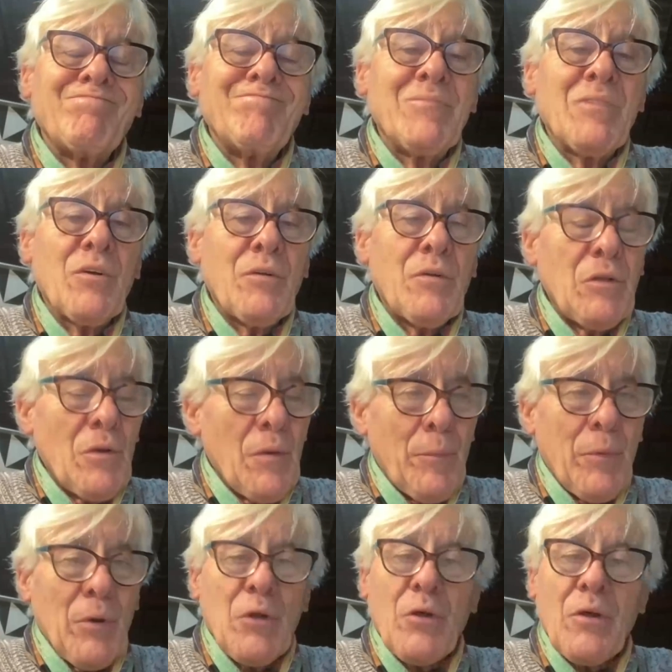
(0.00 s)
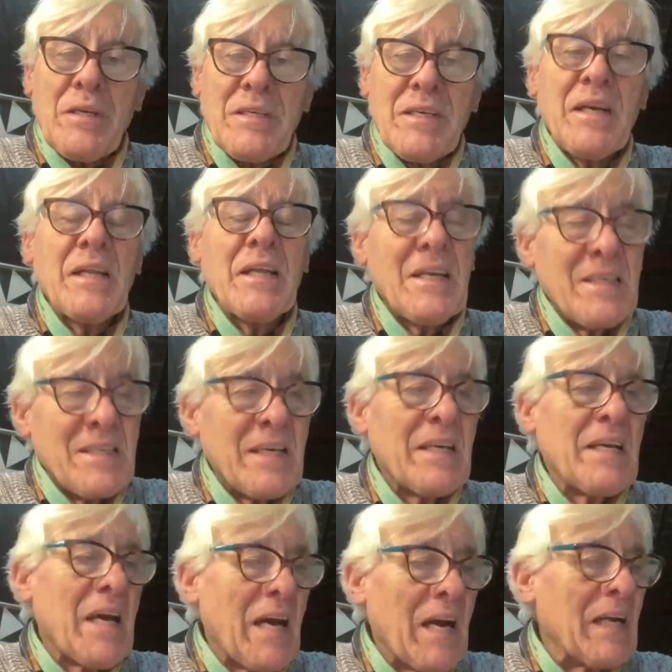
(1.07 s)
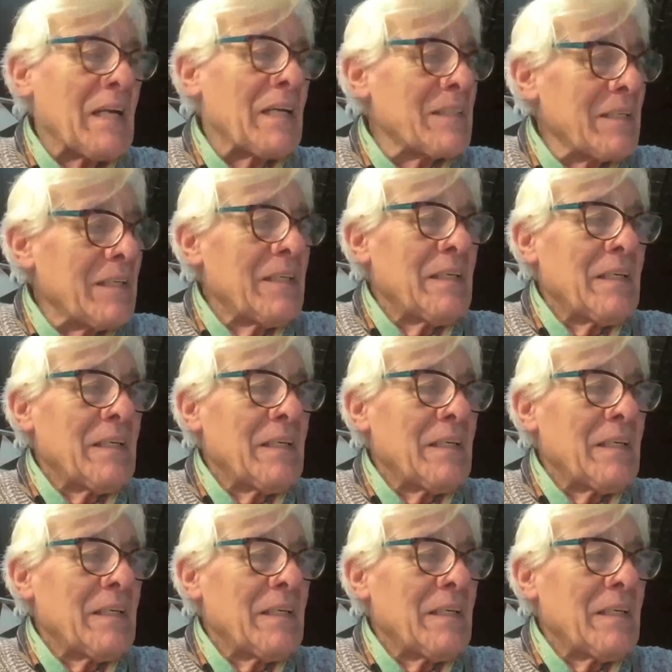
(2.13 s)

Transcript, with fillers: No, no puedo decir de enseñarlas,